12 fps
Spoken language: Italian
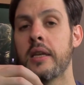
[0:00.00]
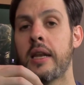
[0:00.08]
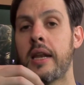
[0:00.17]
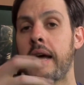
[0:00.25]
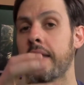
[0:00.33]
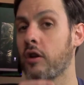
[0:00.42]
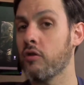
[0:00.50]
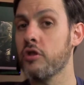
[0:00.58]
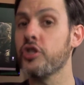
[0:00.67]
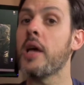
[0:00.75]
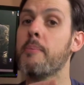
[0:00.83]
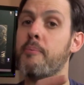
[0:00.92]
la
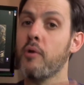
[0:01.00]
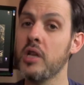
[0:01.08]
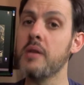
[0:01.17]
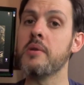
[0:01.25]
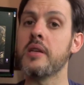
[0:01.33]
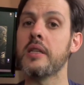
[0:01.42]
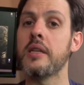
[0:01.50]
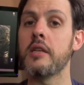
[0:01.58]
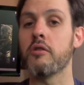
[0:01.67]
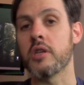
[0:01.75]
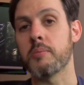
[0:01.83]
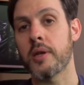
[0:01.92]
tecnologia è polimere di
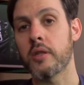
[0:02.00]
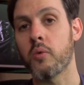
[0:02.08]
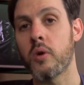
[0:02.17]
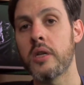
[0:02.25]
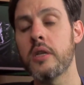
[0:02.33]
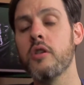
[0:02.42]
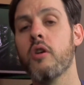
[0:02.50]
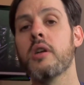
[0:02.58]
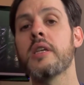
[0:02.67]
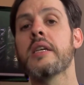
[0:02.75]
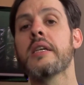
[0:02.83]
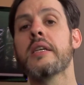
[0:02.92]
litio rispetto a quella di
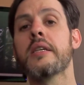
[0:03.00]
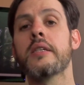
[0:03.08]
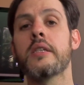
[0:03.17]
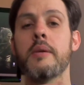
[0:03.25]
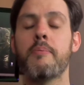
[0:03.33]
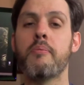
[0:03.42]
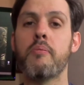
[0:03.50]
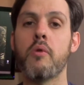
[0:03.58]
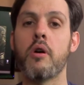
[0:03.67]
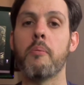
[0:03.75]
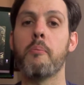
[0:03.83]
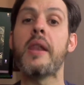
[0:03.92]
ioni si
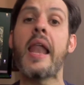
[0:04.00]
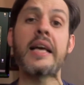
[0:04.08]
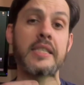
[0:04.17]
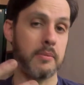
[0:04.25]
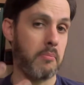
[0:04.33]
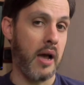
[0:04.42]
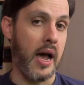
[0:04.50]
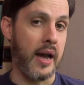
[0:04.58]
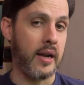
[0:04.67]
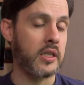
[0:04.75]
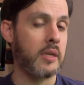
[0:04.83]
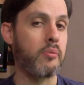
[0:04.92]
può
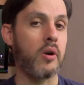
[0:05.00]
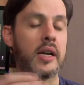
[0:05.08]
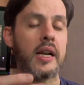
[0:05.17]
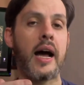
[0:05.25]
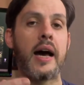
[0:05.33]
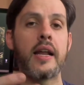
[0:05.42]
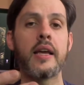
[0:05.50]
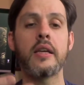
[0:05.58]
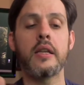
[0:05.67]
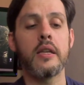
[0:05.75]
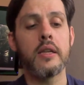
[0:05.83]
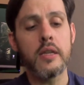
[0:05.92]
plasmare, si può creare
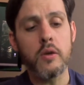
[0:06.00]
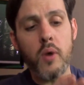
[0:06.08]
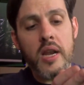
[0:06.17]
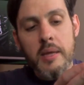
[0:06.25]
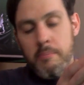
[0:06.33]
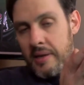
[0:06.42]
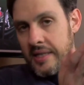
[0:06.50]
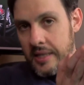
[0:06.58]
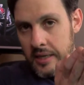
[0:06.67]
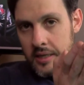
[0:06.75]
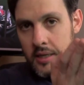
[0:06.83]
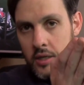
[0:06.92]
in quelle
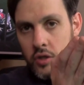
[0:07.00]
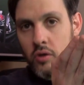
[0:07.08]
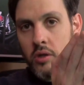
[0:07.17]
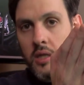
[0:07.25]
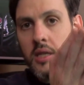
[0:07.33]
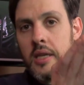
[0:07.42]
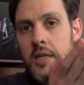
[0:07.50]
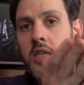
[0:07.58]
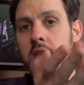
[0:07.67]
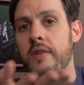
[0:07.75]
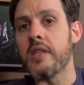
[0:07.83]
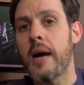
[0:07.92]
batterie sottili
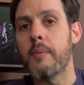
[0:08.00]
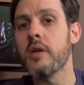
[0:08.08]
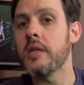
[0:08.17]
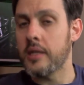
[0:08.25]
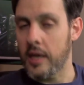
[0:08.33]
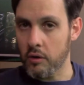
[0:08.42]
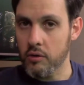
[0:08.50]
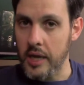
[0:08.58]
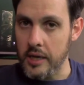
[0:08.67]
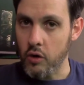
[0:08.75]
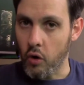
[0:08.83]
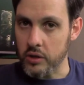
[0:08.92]
che vediamo all'interno
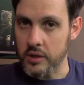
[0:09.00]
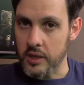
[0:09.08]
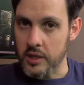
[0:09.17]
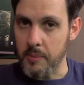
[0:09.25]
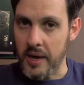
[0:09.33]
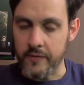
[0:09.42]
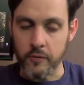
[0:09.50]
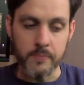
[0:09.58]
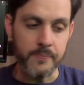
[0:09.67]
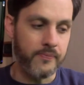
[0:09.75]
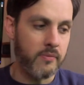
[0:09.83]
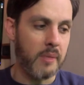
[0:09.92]
dei nostri smartphone.
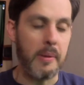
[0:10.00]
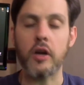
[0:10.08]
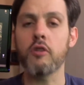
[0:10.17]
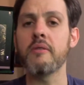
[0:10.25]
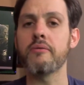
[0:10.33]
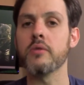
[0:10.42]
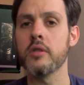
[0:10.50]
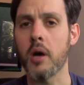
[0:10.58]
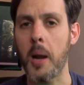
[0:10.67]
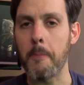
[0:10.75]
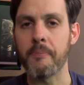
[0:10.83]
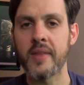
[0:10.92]
Ma come
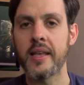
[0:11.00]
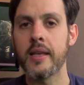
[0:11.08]
funziona